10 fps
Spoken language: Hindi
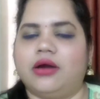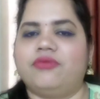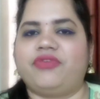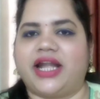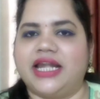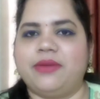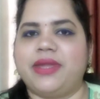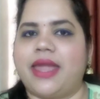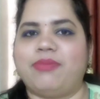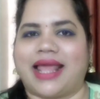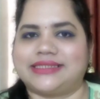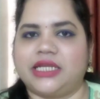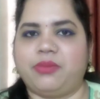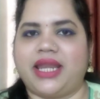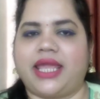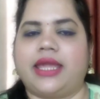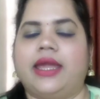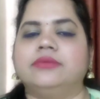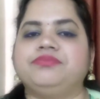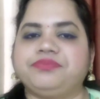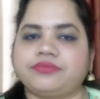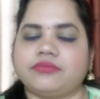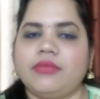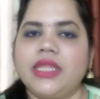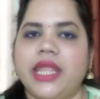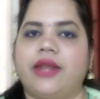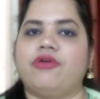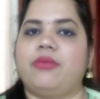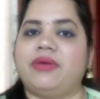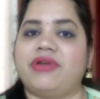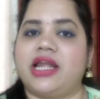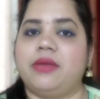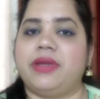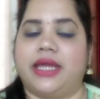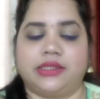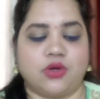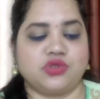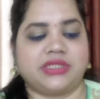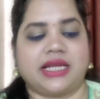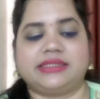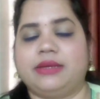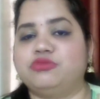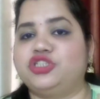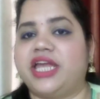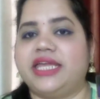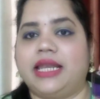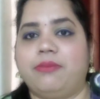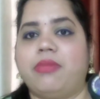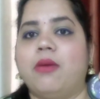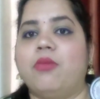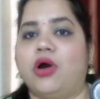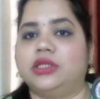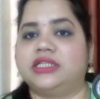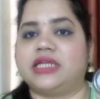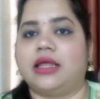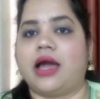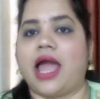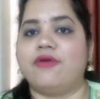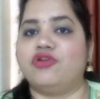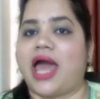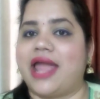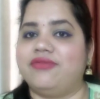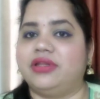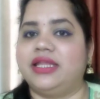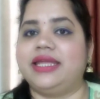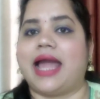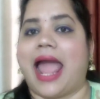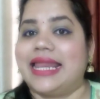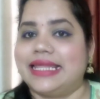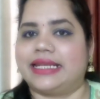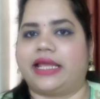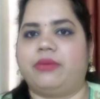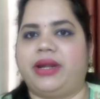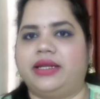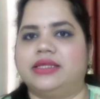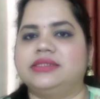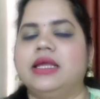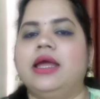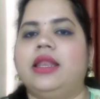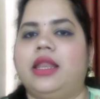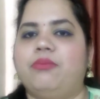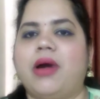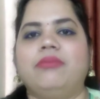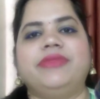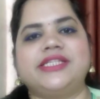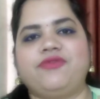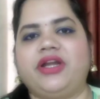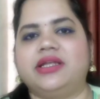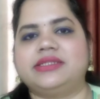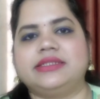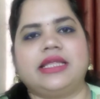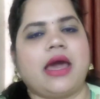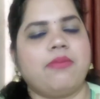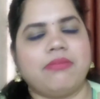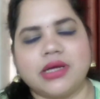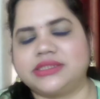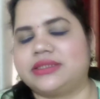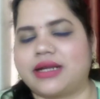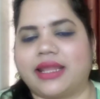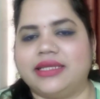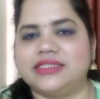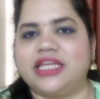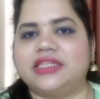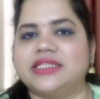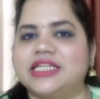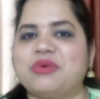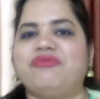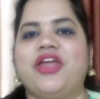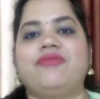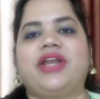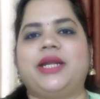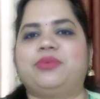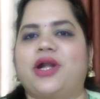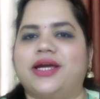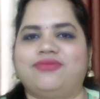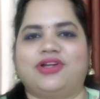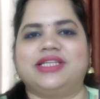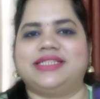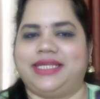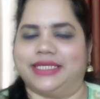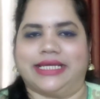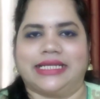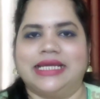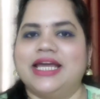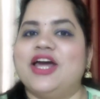फ्रेंडली भी है प्लास्टिक भी नहीं है एनवायरमेंट फ्रेंडली भी है तो उस तरह से मुझे ये लिप बाम बहुत अच्छा लगा आई वुड हाईली हाईली रिकमेंड दिस लिप बाम दिस विंटर सीजन आप मस्ट ट्राई कीजिए दिस इज़ माई फेवरेट प्रोडक्ट फॉर दिस ईयर